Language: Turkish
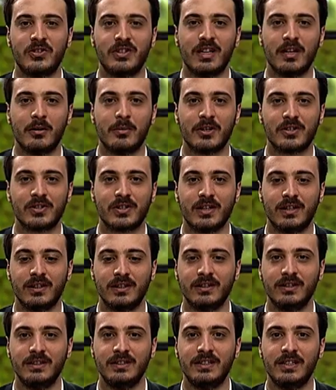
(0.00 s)
İşleri
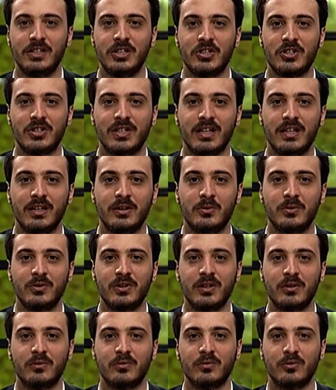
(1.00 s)
Başkanlığı Din İşleri
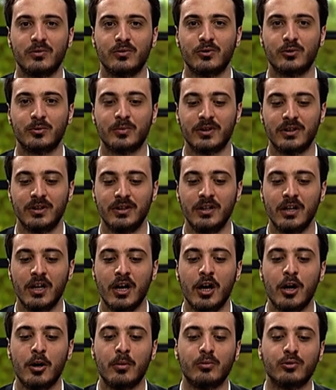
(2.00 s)
Yüksek Kurulu uzmanı
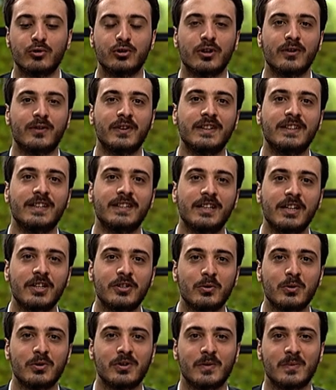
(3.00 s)
Mustafa
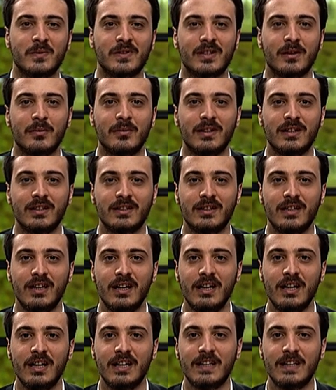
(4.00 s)
Dadaş hocamızla birlikte